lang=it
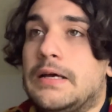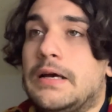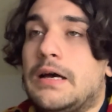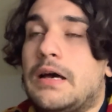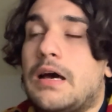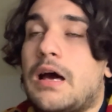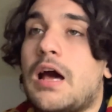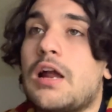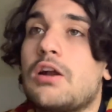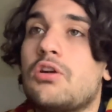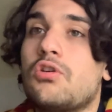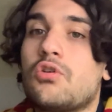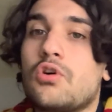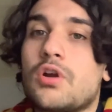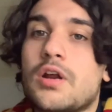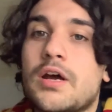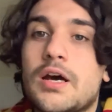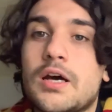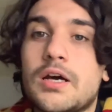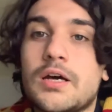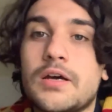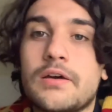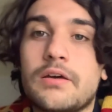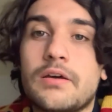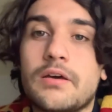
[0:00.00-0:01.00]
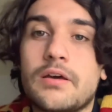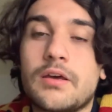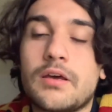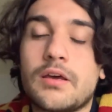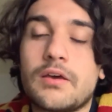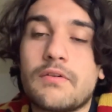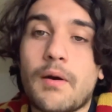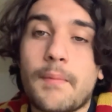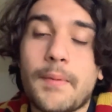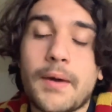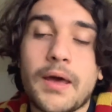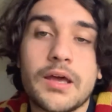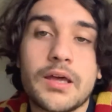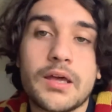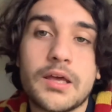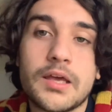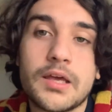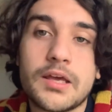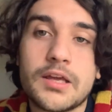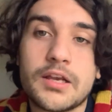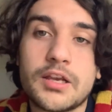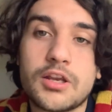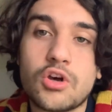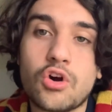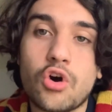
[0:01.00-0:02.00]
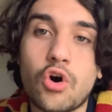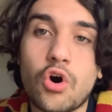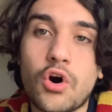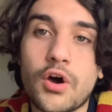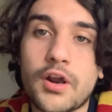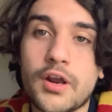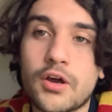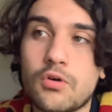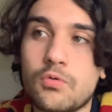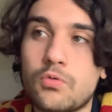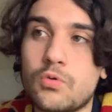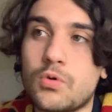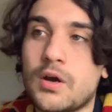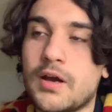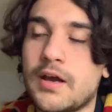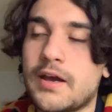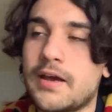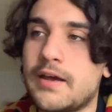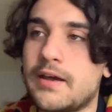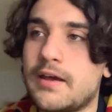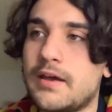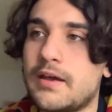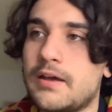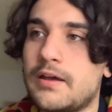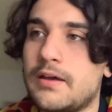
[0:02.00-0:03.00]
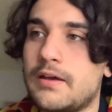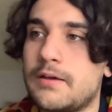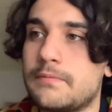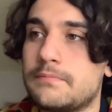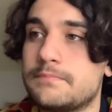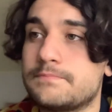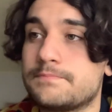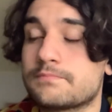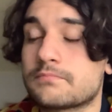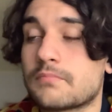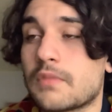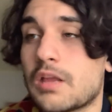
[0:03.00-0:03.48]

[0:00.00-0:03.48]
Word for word: Allora, eh, vabbè, rigore comunque che mm,